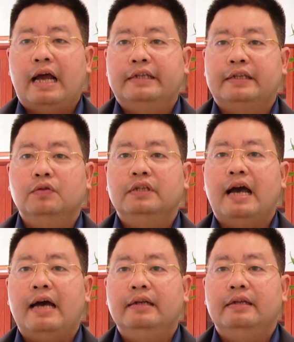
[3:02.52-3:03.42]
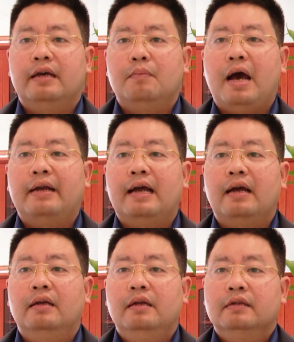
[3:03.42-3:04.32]
lại 6 dự án thì à, ban
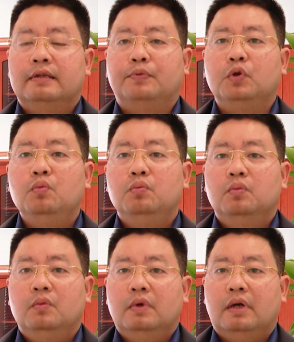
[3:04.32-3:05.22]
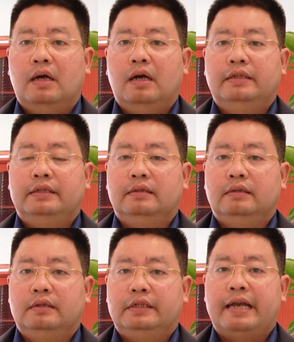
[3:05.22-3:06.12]
đang tập trung à,
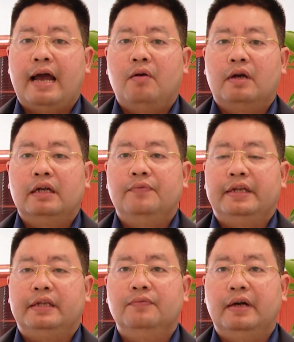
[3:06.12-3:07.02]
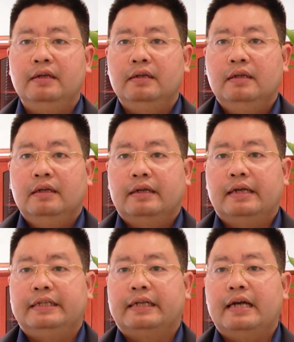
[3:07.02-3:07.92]
chỉ đạo các đơn vị tư vấn
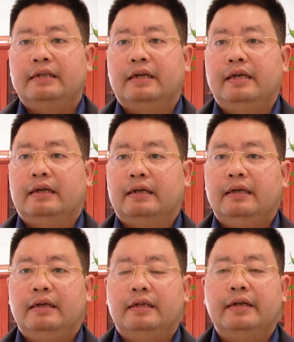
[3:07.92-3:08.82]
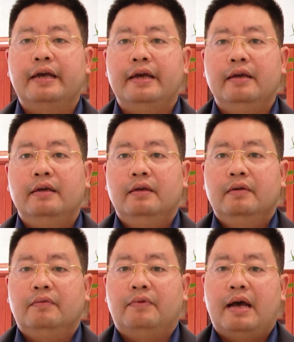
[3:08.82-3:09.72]
để triển khai thực hiện cái thiết kế
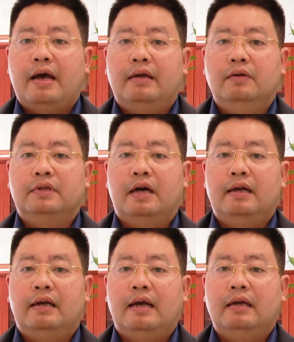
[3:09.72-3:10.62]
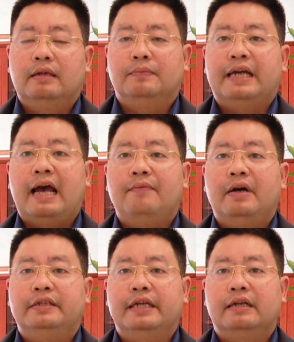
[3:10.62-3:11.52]
và đồng thời là thẩm tra
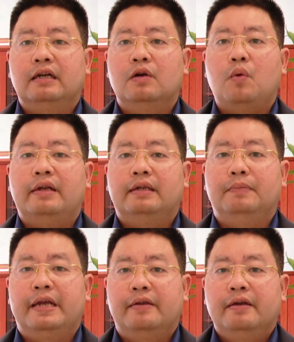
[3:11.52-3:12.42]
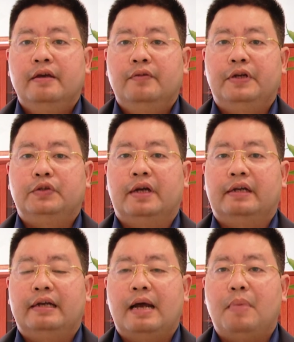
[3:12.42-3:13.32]
và trình các cơ quan thẩm định phê duyệt
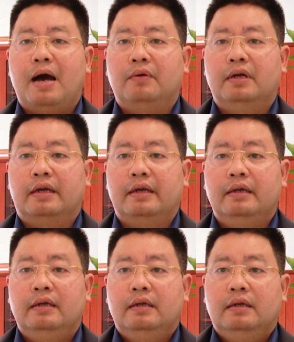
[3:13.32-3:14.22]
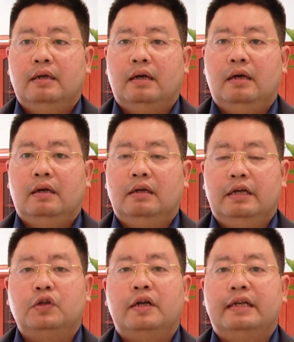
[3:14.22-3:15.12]
để đảm bảo được cái uh,
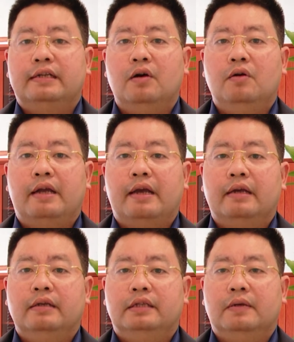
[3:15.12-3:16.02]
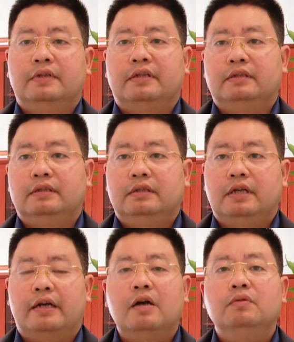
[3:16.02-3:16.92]
lựa chọn nhà thầu để sớm
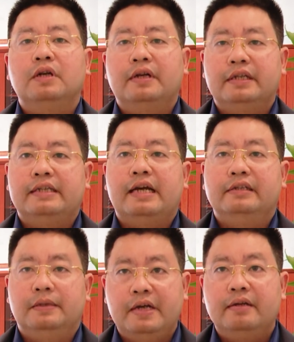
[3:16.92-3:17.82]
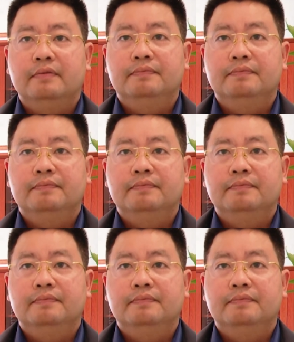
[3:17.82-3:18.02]
khởi công trong cái thời gian sớm nhất.